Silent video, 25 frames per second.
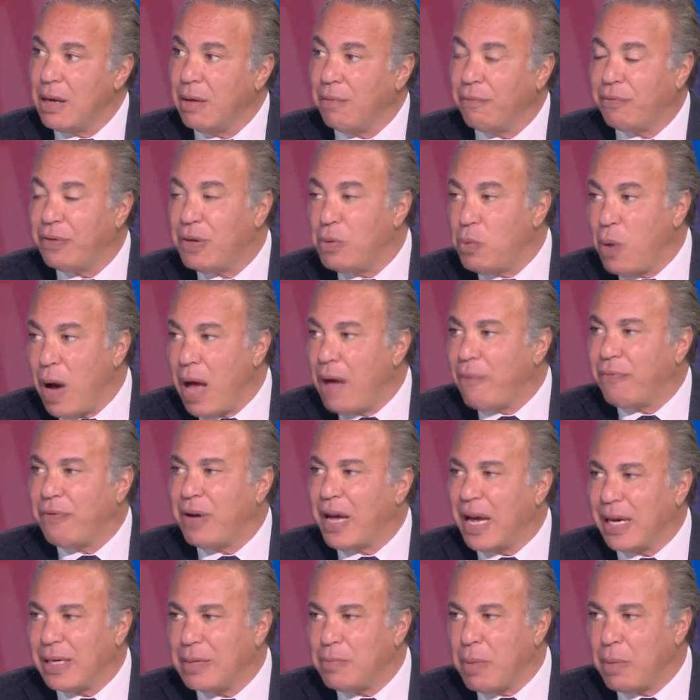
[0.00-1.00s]
في وقفه
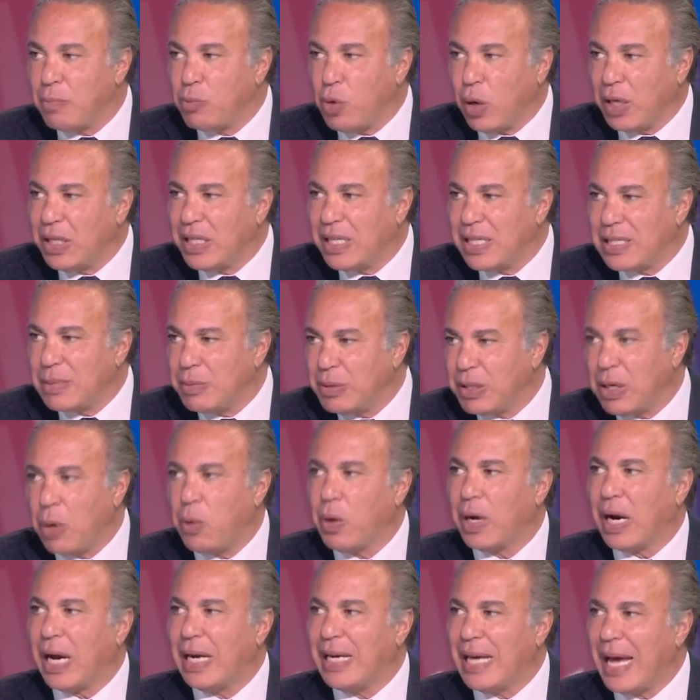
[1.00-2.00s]
يعني ممدوح عيد لازم
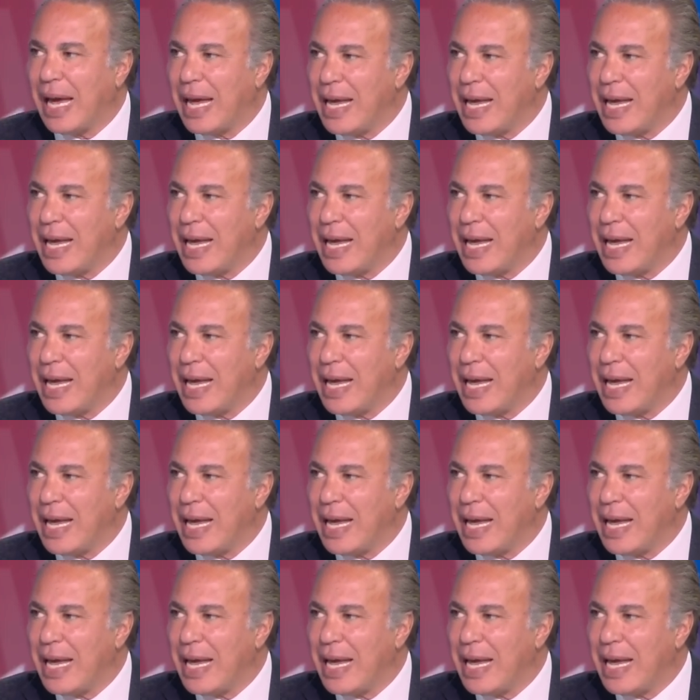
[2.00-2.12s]
يدور عليها